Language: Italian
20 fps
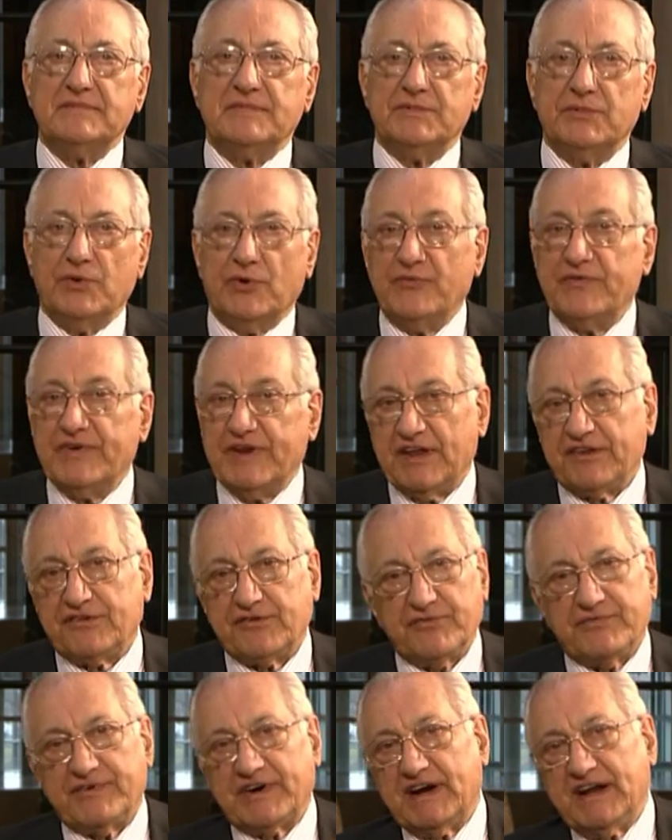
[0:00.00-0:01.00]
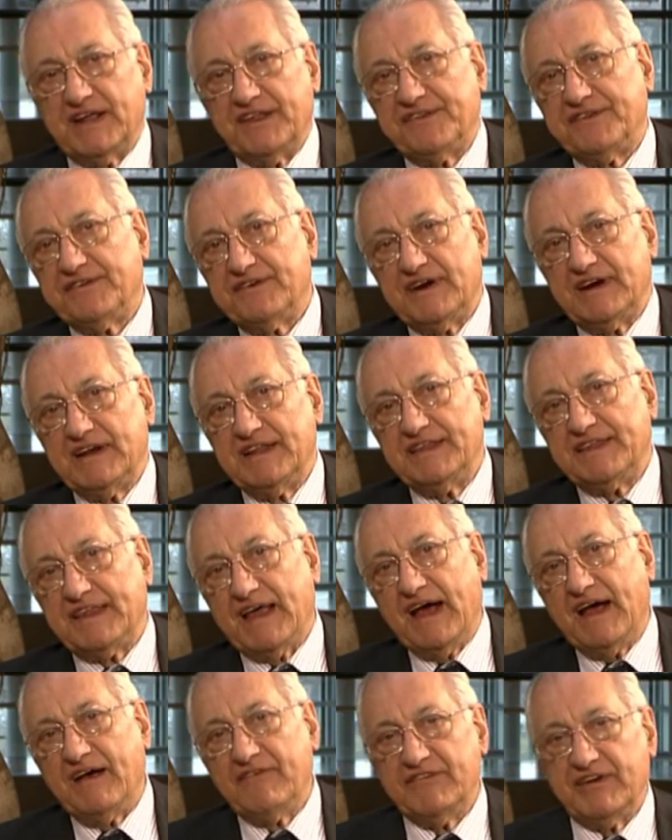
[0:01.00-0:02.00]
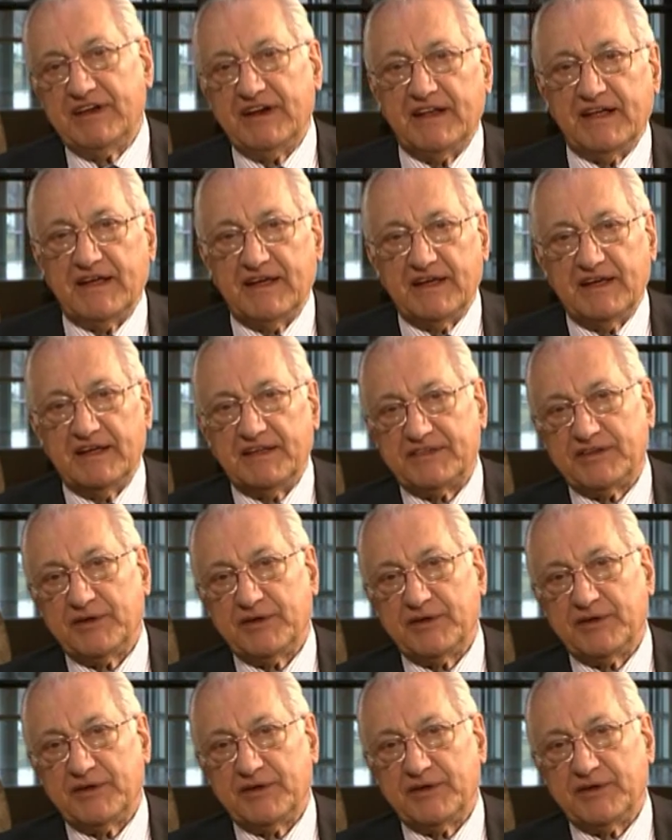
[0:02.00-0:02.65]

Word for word: dove la sovranazionalità viene